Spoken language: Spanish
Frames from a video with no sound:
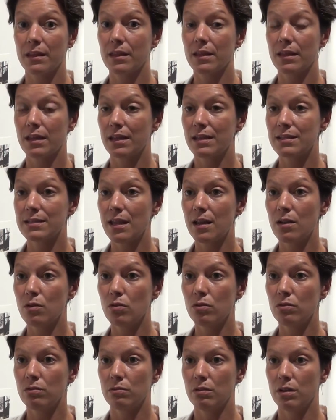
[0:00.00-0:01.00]
que es
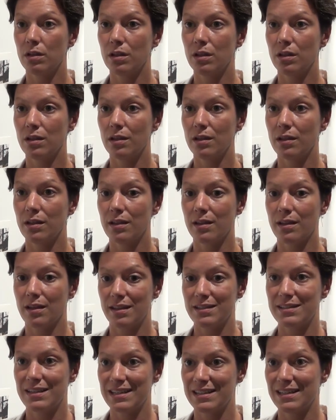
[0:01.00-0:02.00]
algo eh,
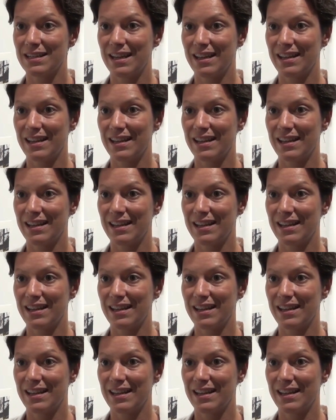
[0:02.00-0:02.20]
que es la,